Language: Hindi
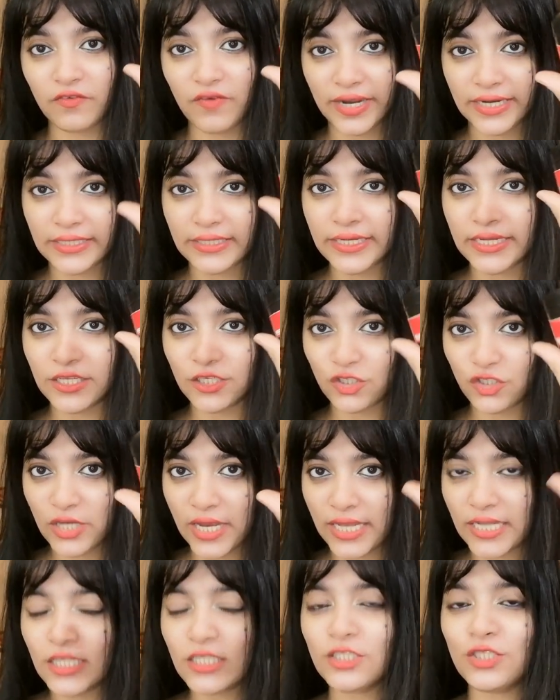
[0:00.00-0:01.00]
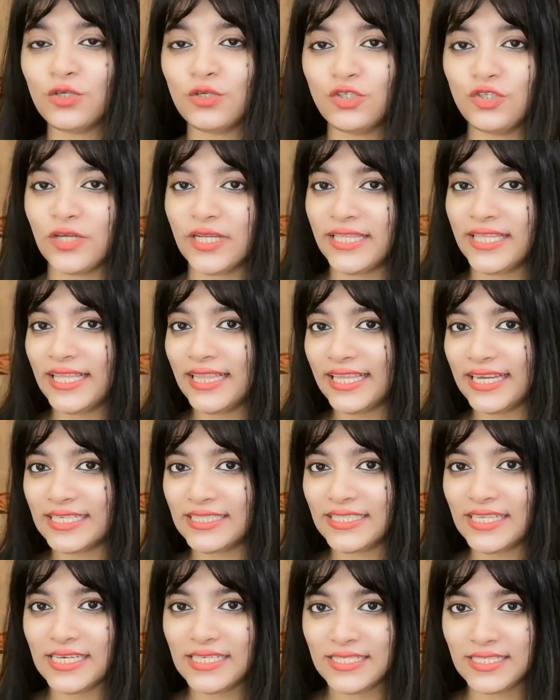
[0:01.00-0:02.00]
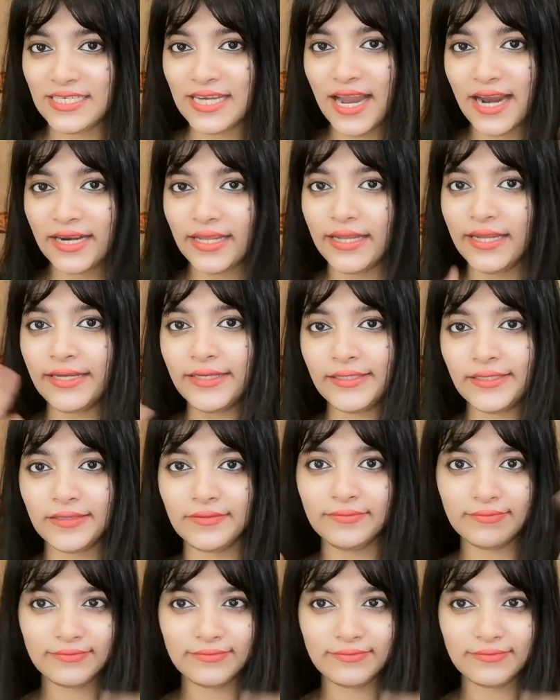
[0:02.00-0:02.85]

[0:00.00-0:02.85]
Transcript: वाइटनिंग जेल सो चलिए लेट्स गेट स्टार्टेड